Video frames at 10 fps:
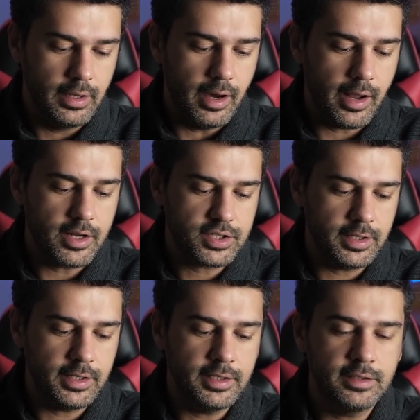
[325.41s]

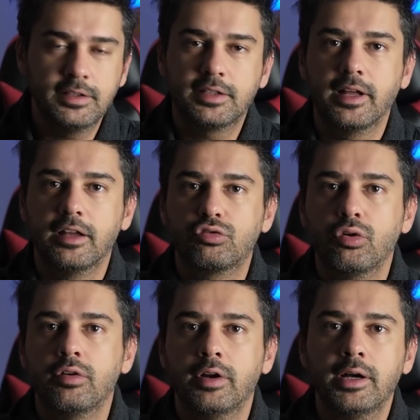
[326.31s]
Araçlara girdikten
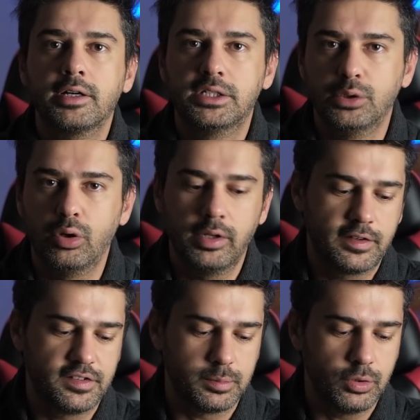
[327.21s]
sonra klonla
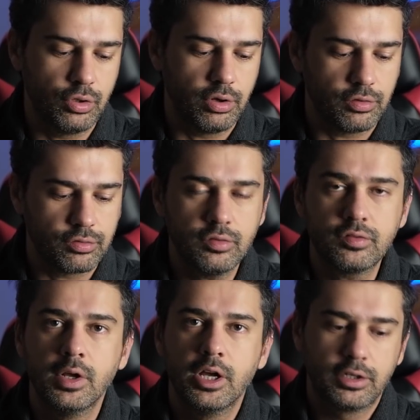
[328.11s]
kısmını görüyorsunuz.